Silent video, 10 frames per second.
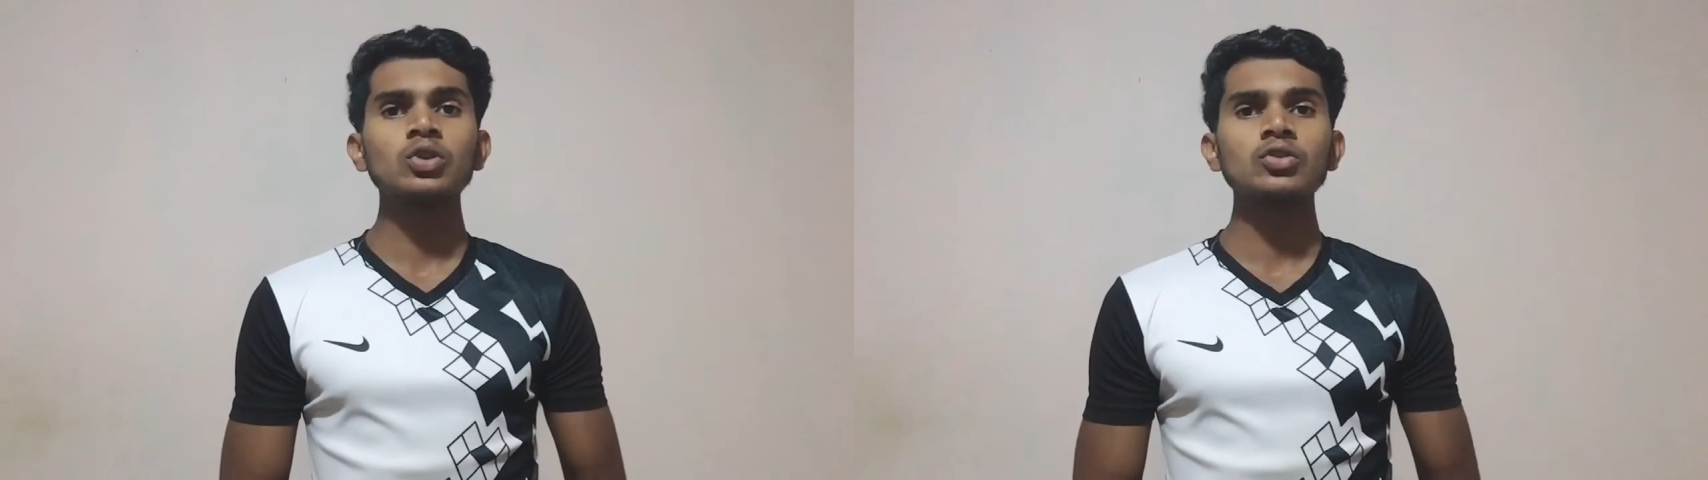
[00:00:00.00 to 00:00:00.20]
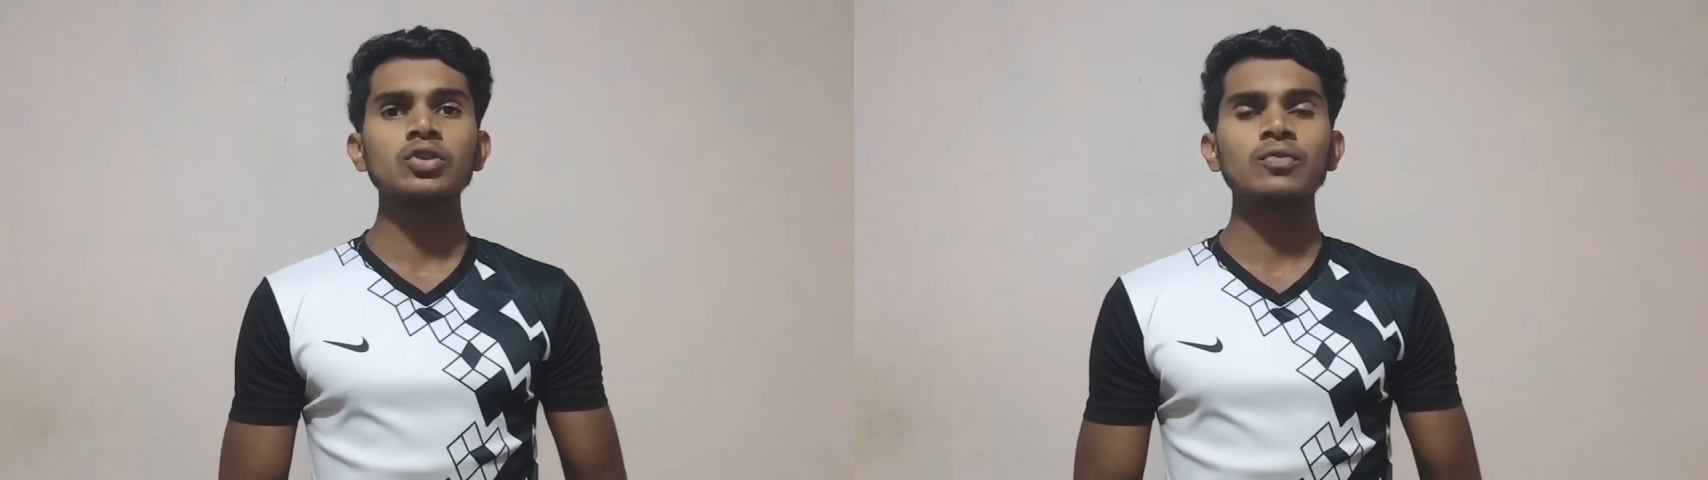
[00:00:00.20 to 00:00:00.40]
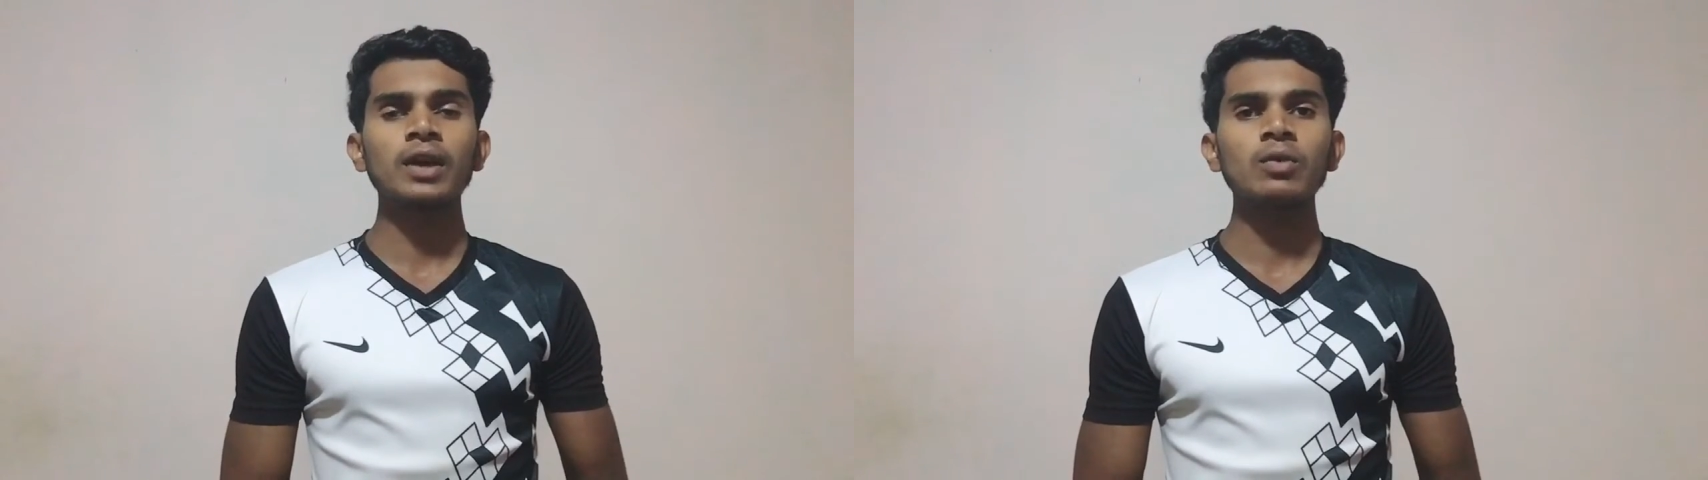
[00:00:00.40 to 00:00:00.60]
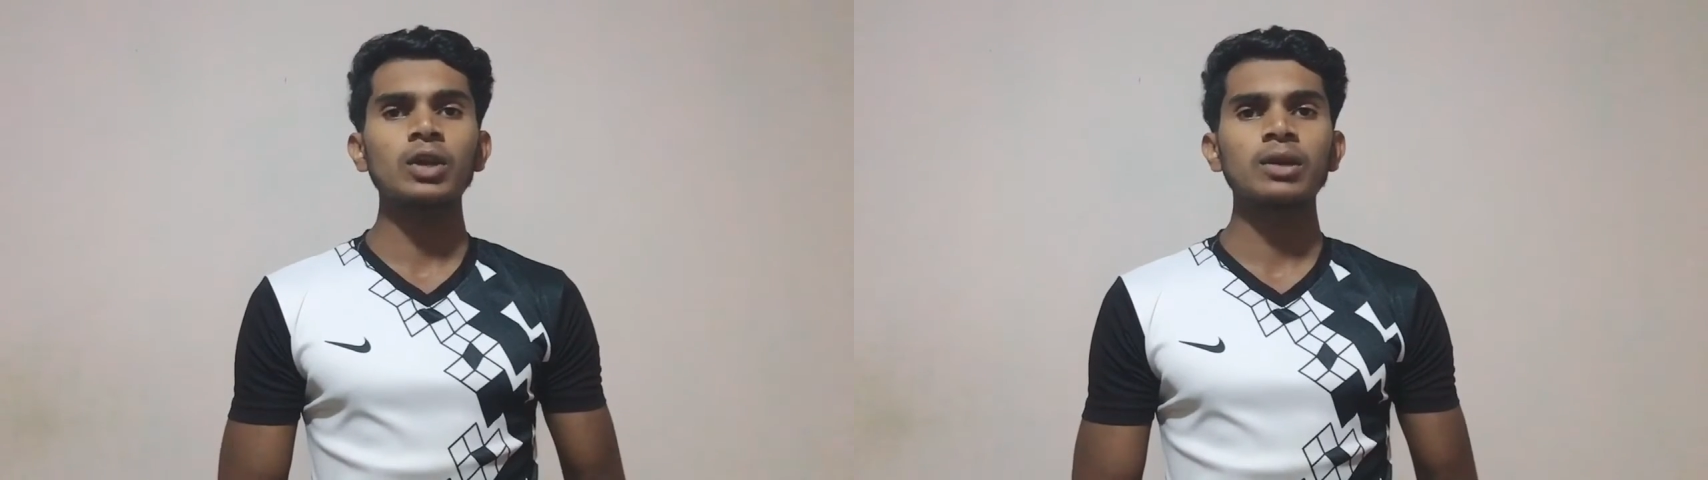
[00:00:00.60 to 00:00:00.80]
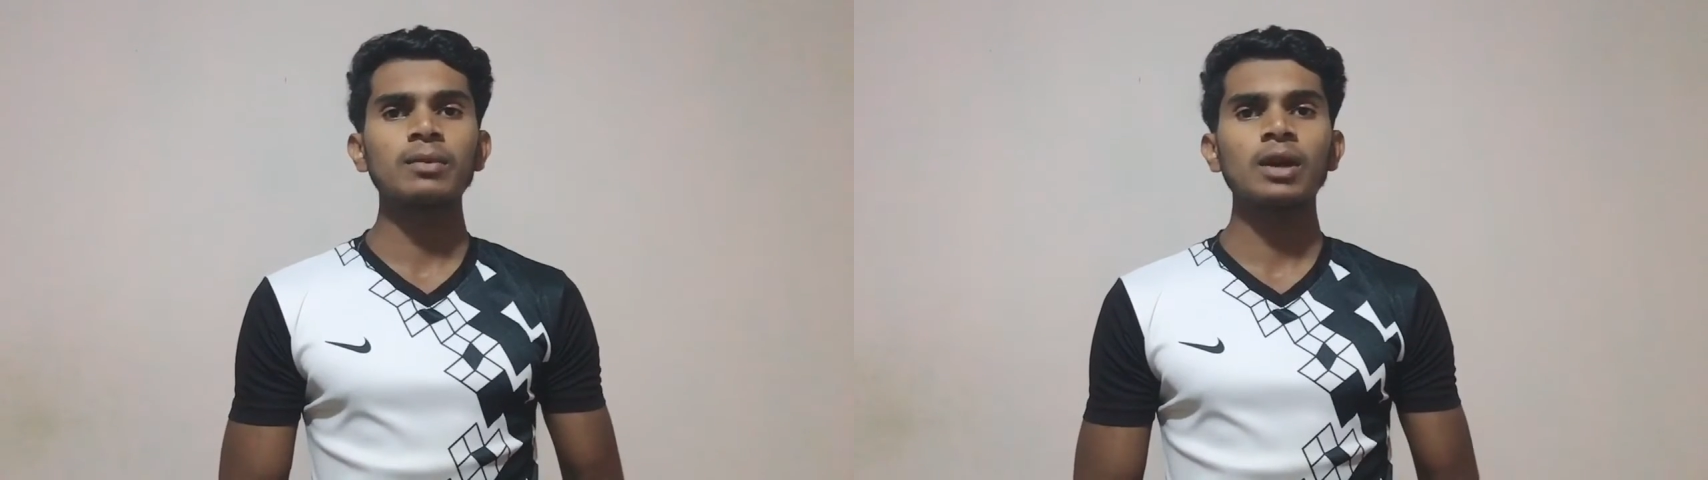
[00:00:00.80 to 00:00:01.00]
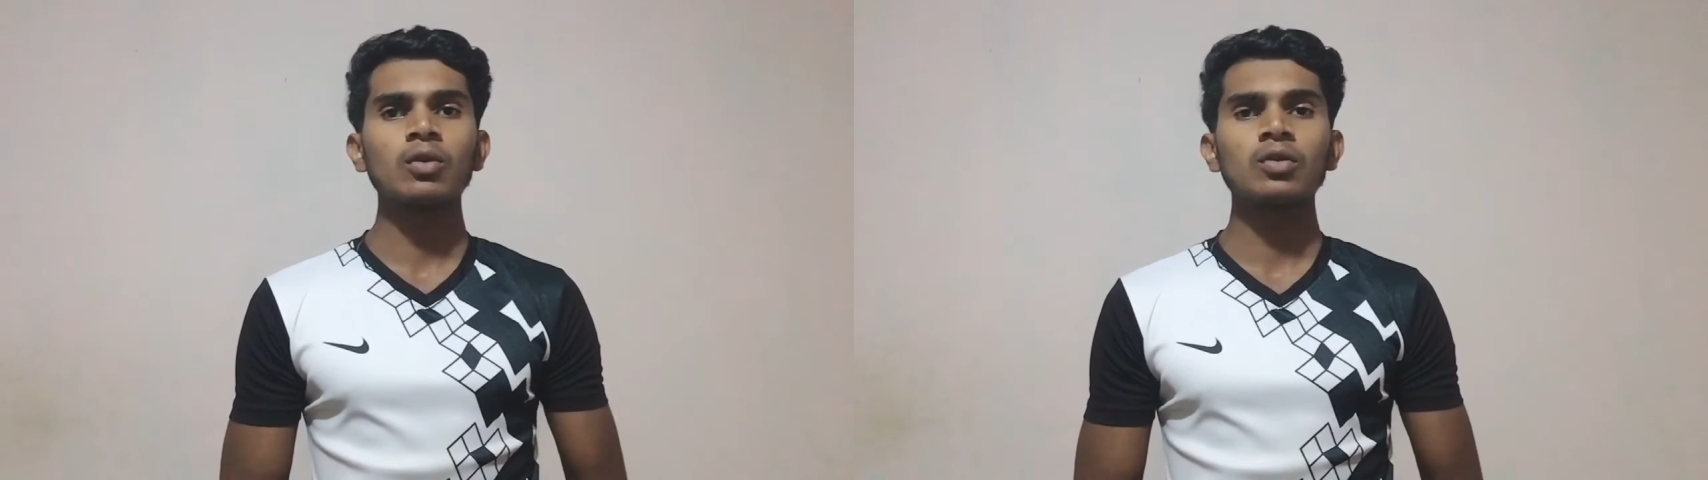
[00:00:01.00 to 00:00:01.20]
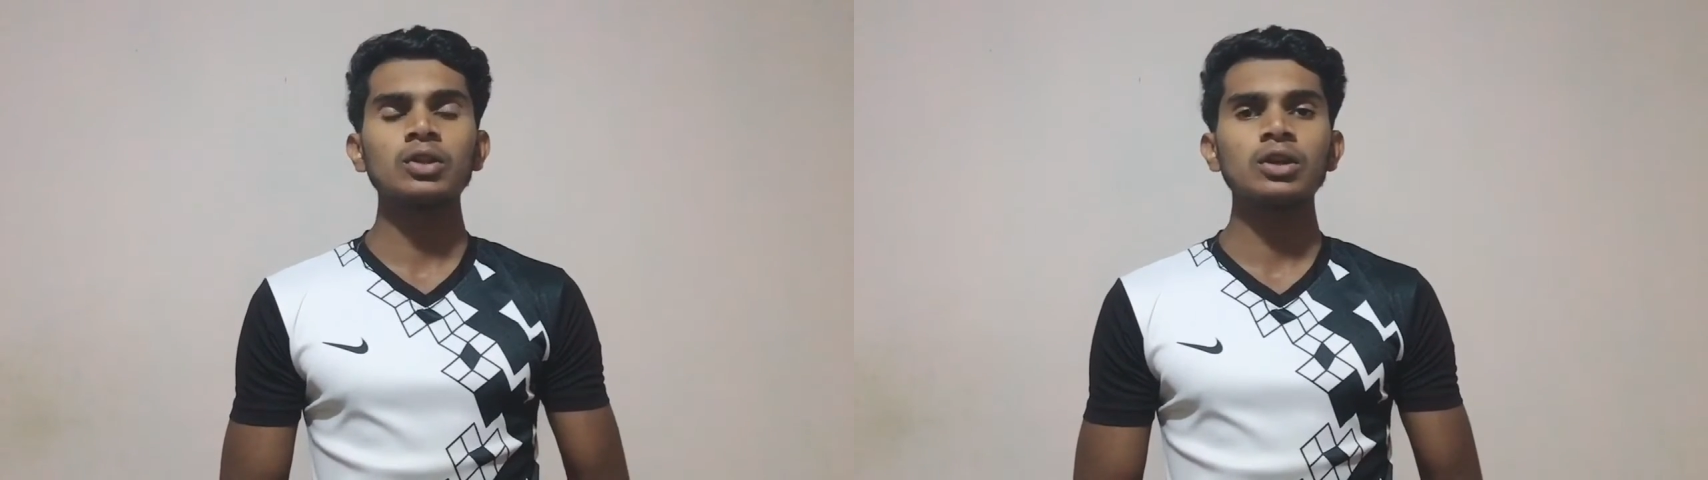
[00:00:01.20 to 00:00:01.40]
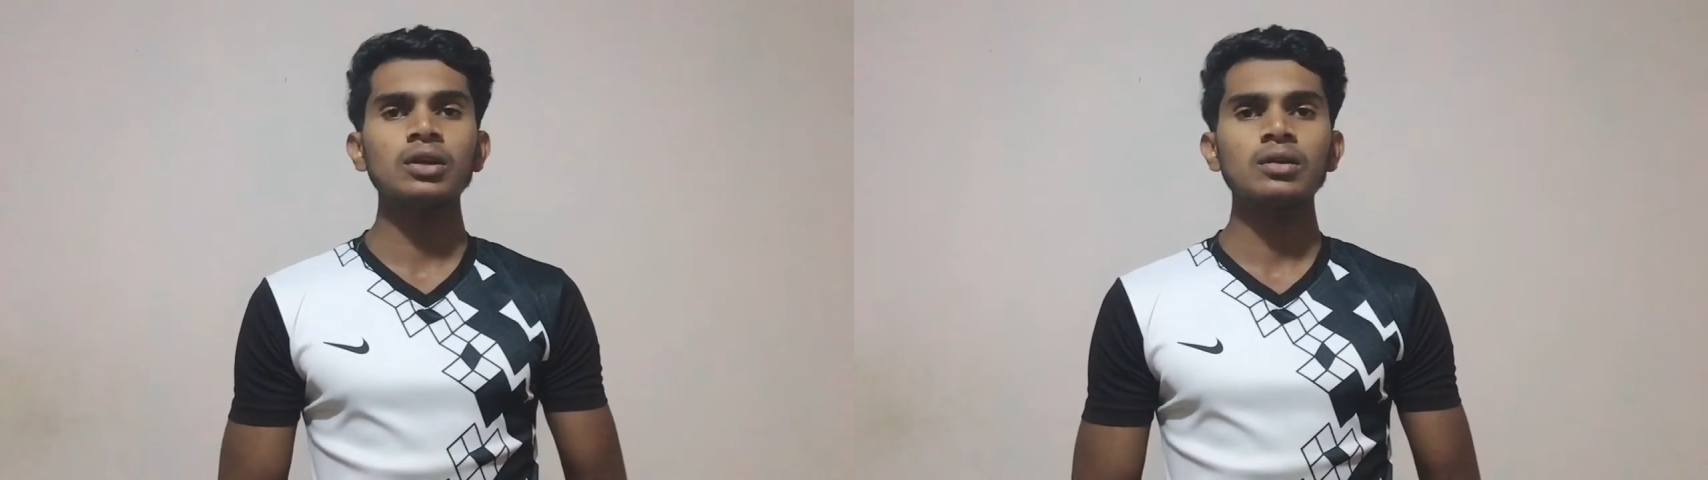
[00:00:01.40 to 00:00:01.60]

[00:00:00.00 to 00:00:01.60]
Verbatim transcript: தௌசண்ட் ஃபைவ் வரைக்குமே அவங்க வந்து